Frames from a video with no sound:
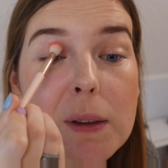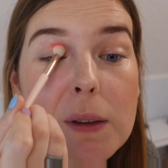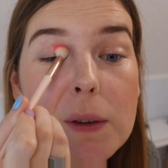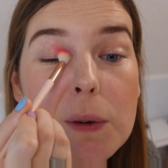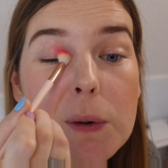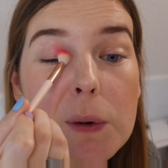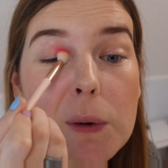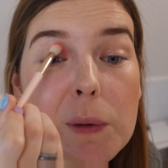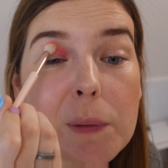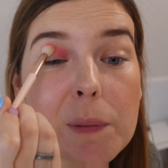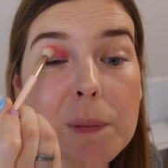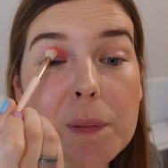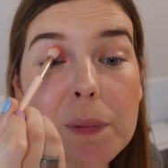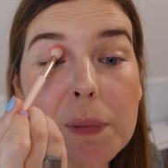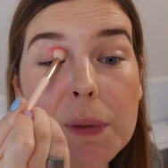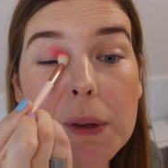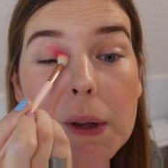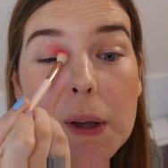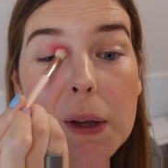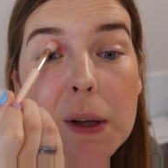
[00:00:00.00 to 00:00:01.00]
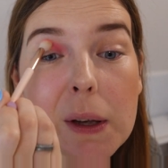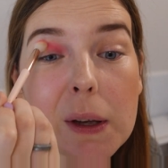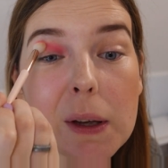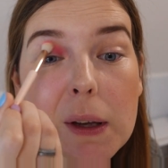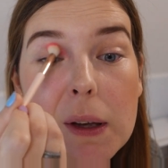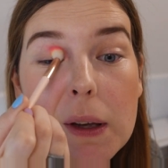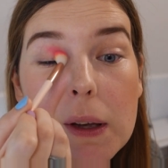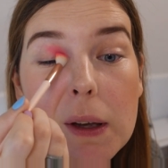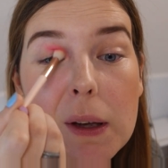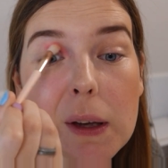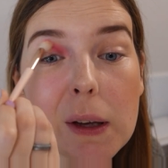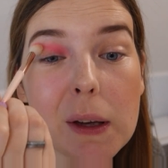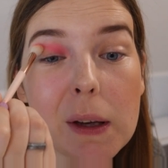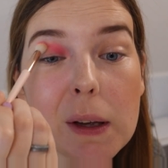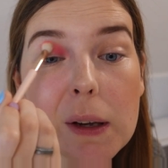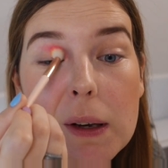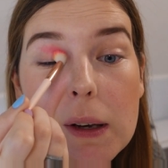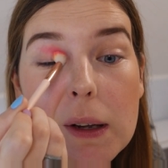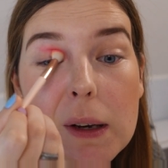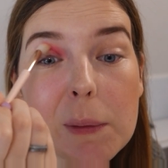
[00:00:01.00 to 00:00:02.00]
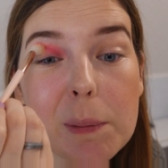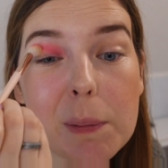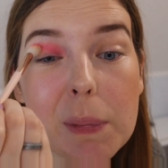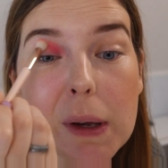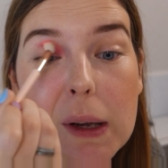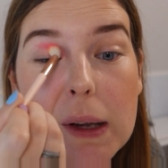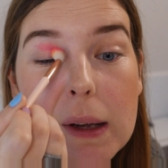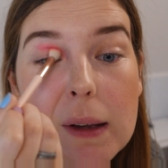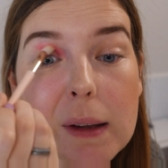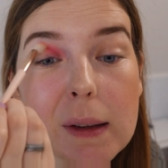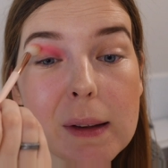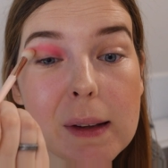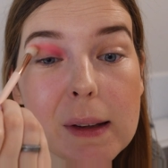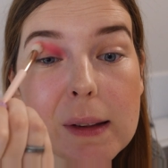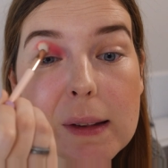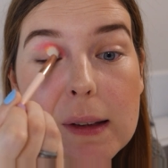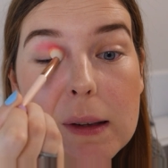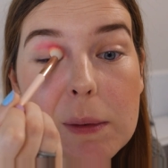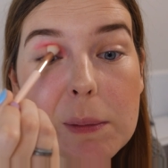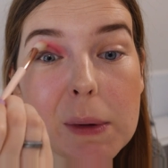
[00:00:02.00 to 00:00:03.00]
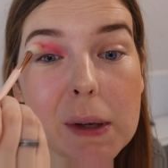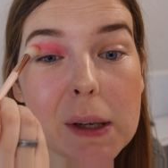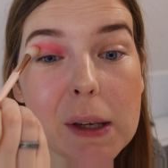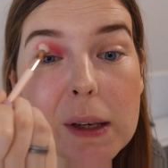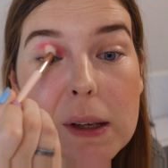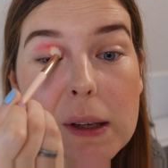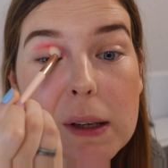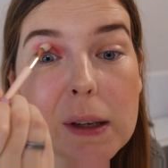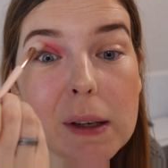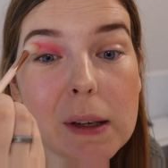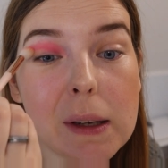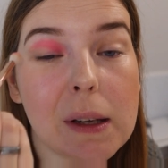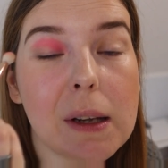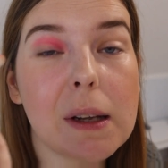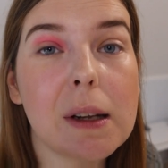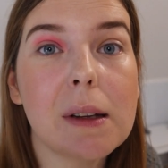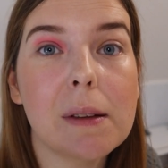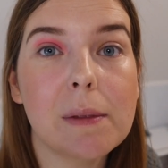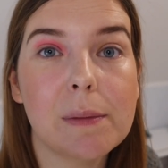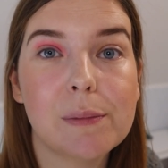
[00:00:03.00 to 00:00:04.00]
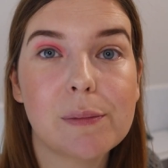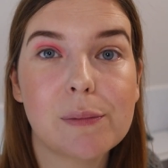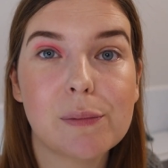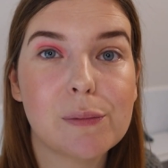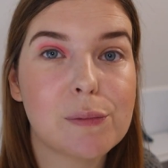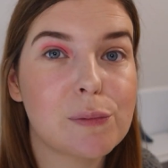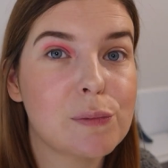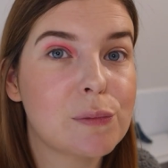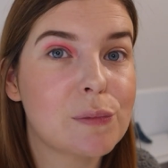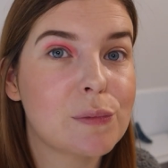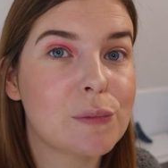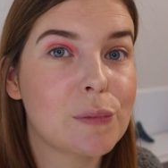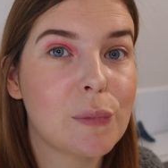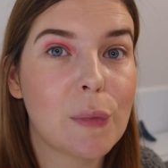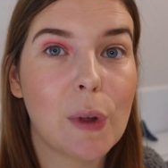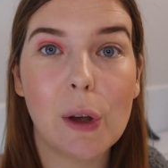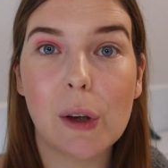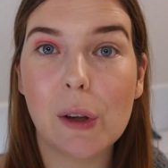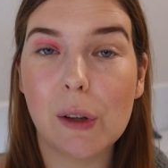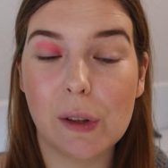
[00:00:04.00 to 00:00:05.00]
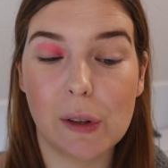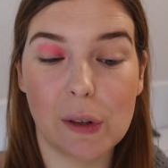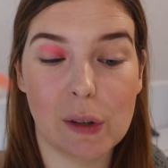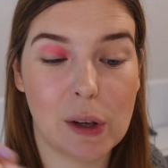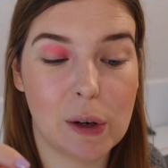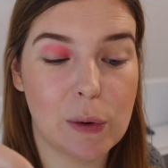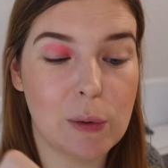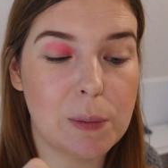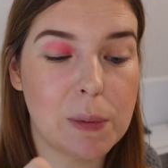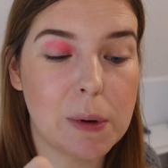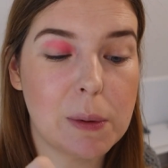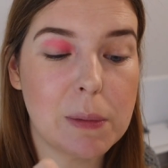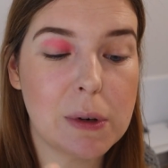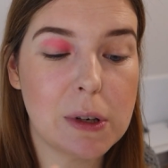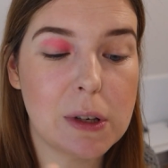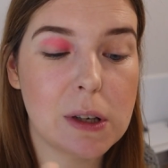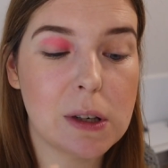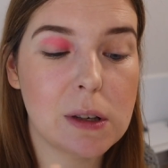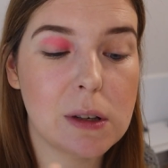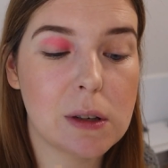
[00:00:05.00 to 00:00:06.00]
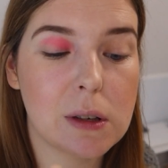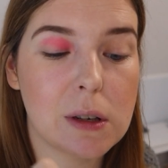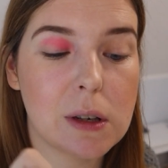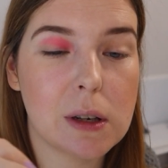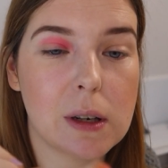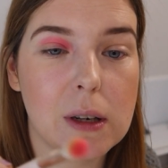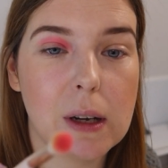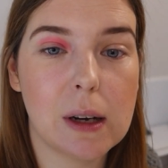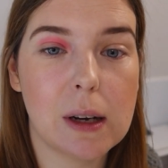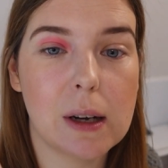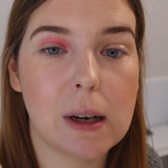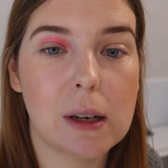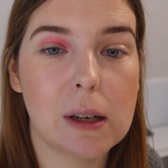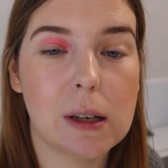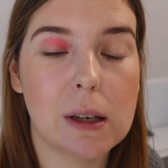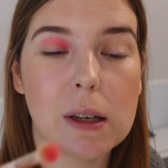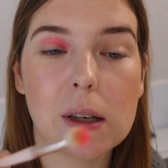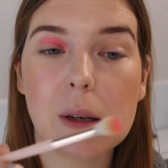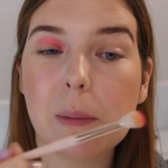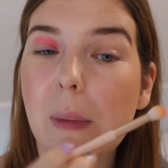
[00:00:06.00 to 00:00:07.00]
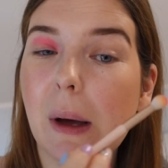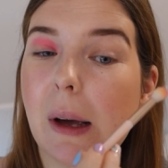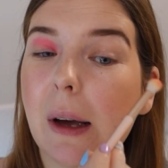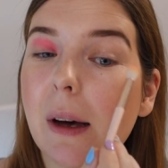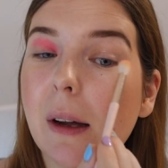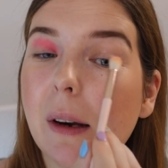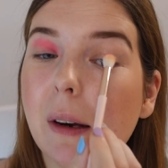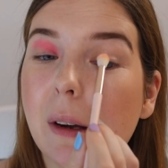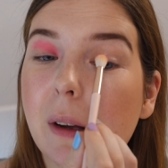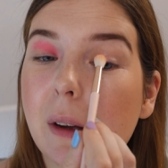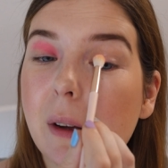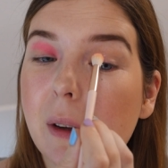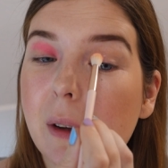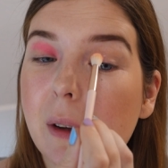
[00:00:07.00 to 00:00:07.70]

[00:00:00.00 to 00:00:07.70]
So. Das Pink setze ich mir hier innen hin. Ist sehr gut pigmentiert. Da kann ich nicht meckern.